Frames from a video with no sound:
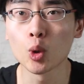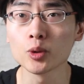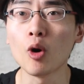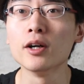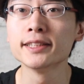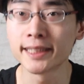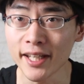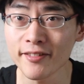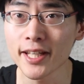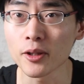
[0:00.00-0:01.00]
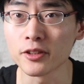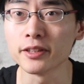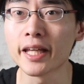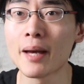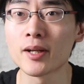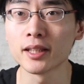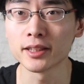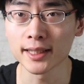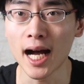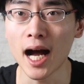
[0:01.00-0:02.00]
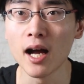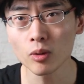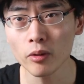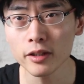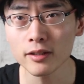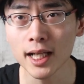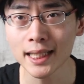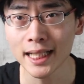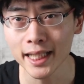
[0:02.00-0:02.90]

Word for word: このシェビーというゲームなんですが、どういう方